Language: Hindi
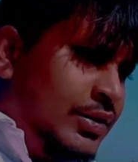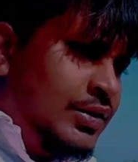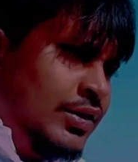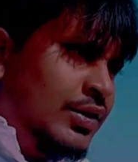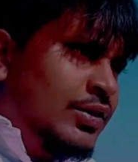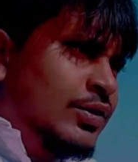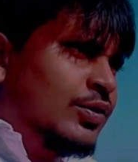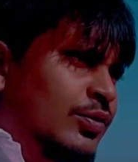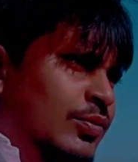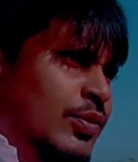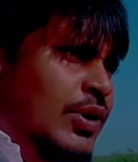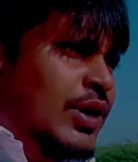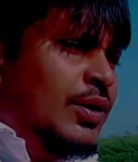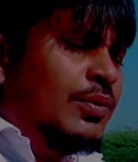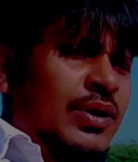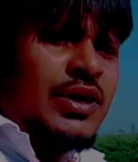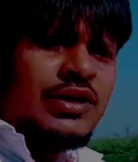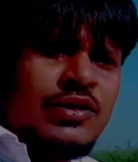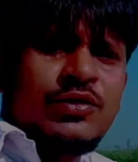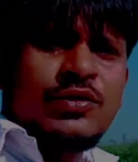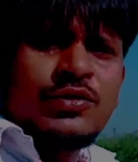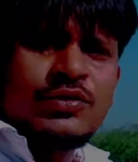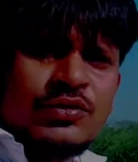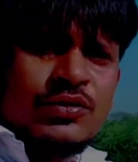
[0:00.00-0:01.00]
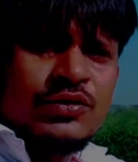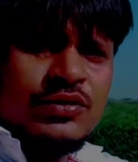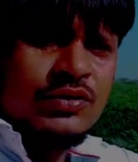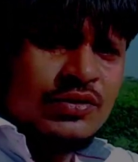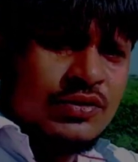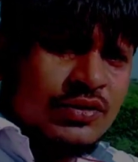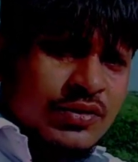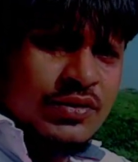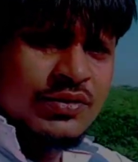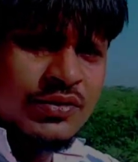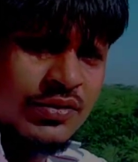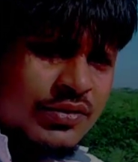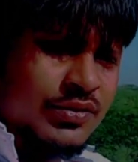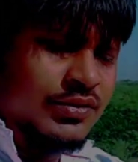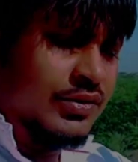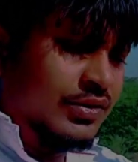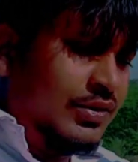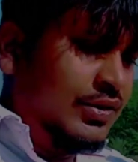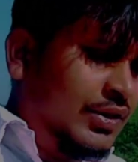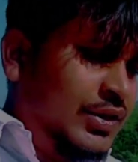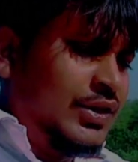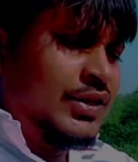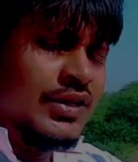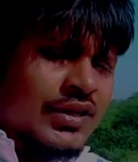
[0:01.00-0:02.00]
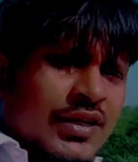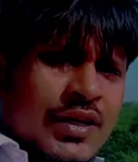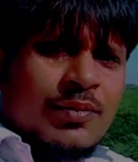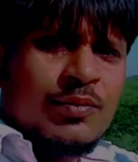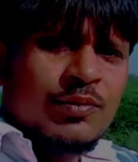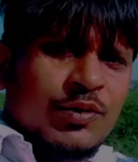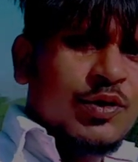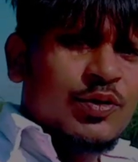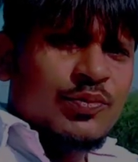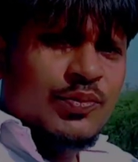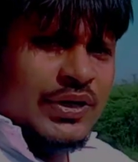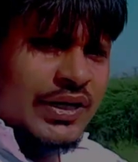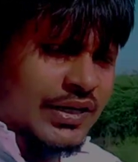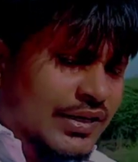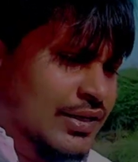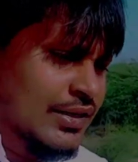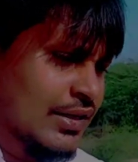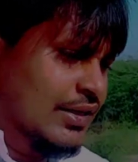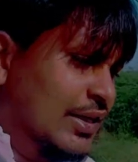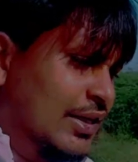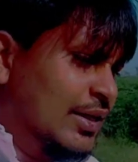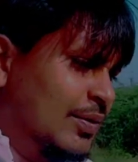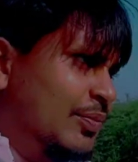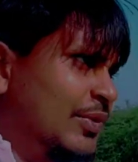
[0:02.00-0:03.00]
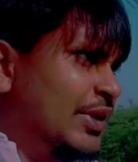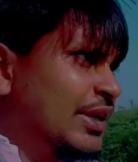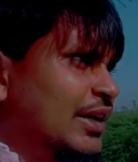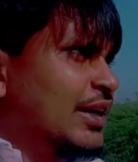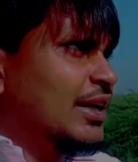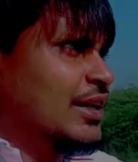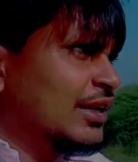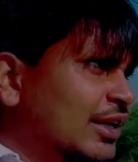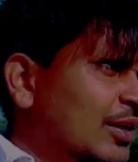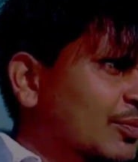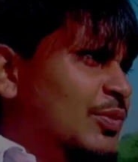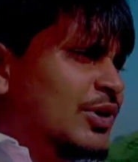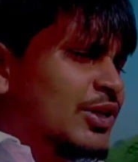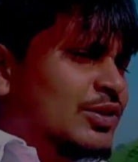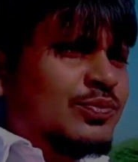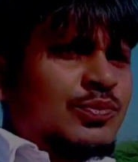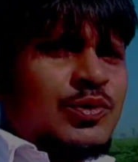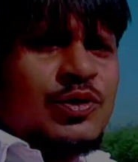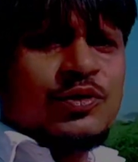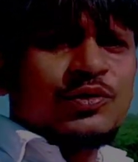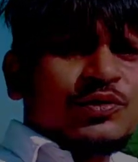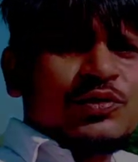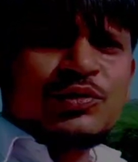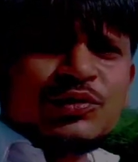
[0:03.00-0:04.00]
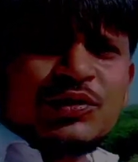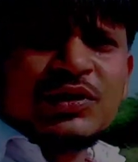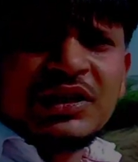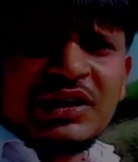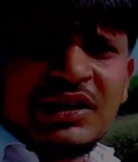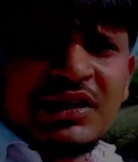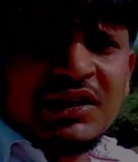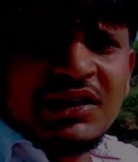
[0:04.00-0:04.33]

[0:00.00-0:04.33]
तो बाय बाय दोस्तों हम लोग फाइनली अपने घर के पास पहुंच चुके हैं